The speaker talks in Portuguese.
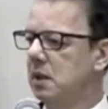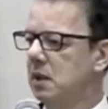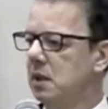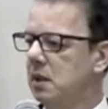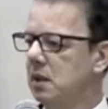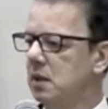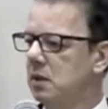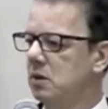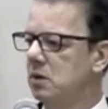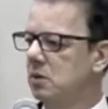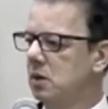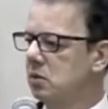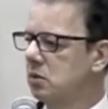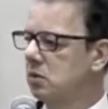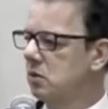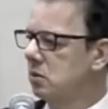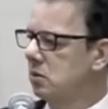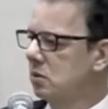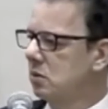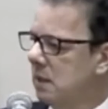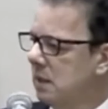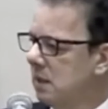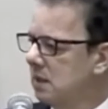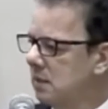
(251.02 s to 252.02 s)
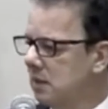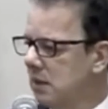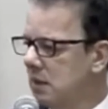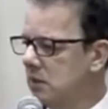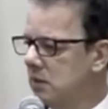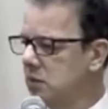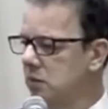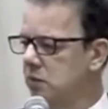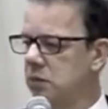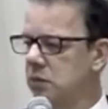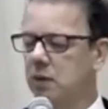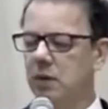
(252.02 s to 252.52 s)
nossos
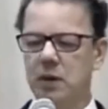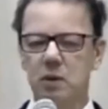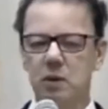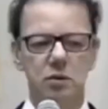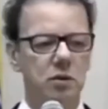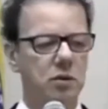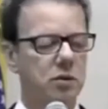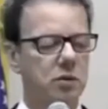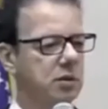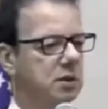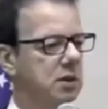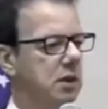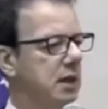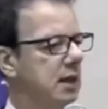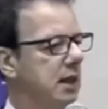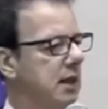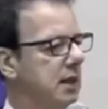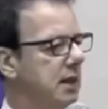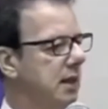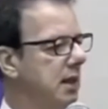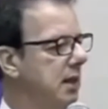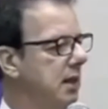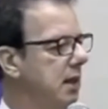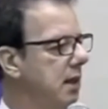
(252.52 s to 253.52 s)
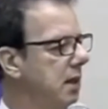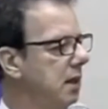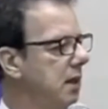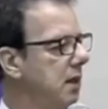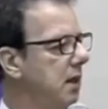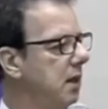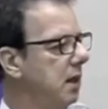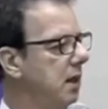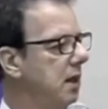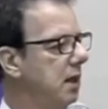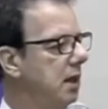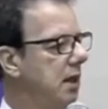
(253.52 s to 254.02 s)
300 mil alunos de Santa Catarina,
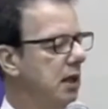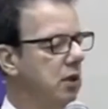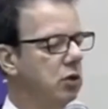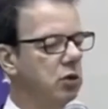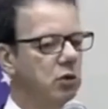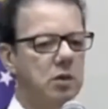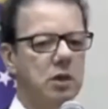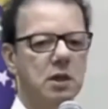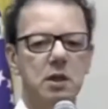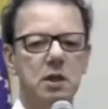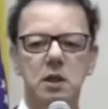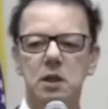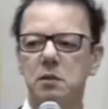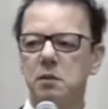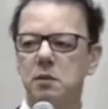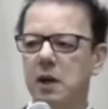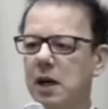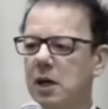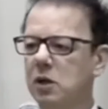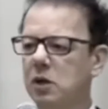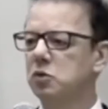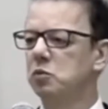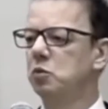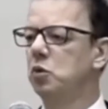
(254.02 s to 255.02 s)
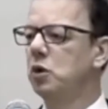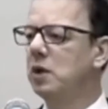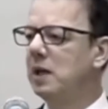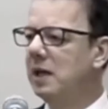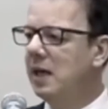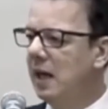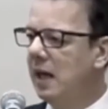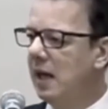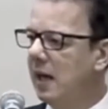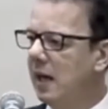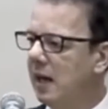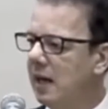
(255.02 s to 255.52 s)
que Antonieta de Barros,
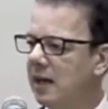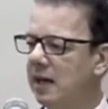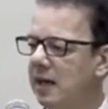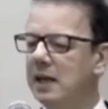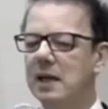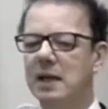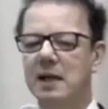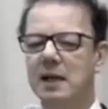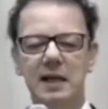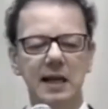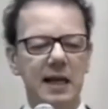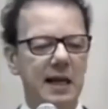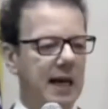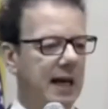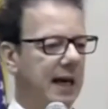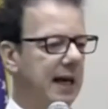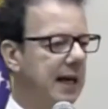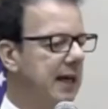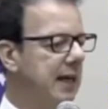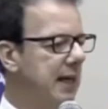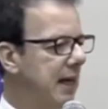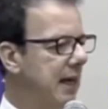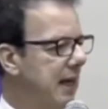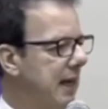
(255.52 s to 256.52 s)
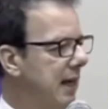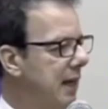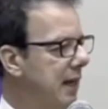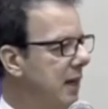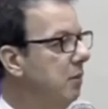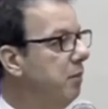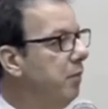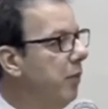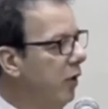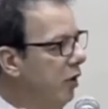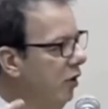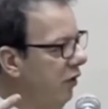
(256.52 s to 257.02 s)
mulher, negra,
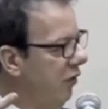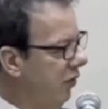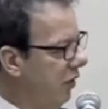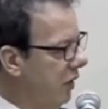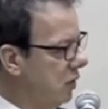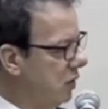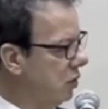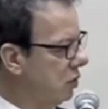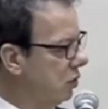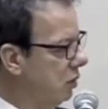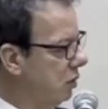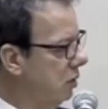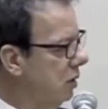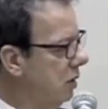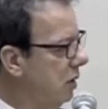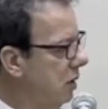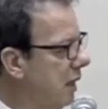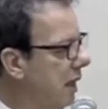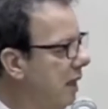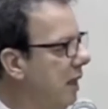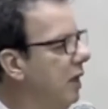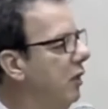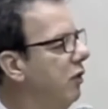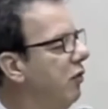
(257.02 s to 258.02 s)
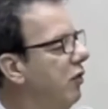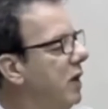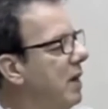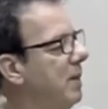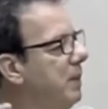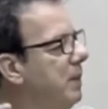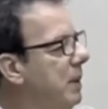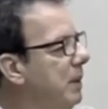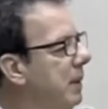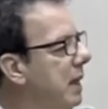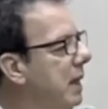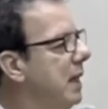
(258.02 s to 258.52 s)
professora, foi a
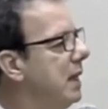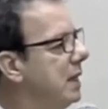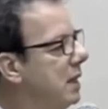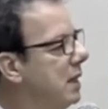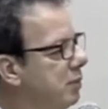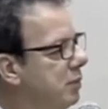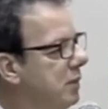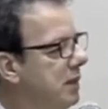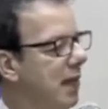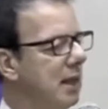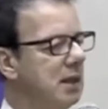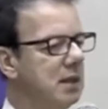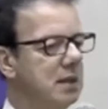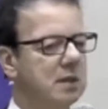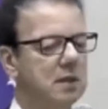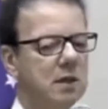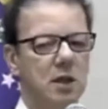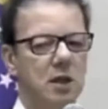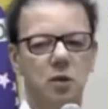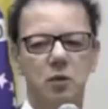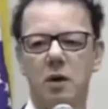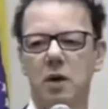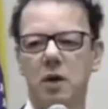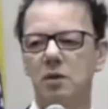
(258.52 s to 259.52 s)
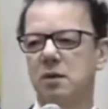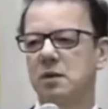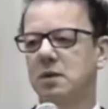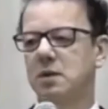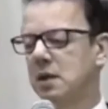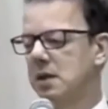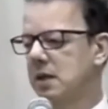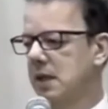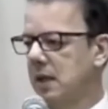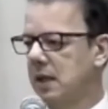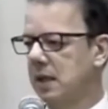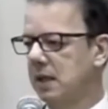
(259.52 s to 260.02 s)
primeira deputada estadual de
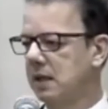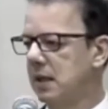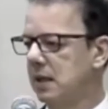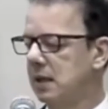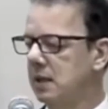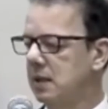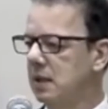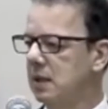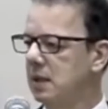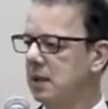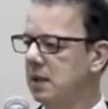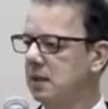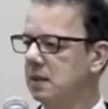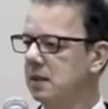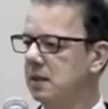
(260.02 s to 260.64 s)
Santa Catarina.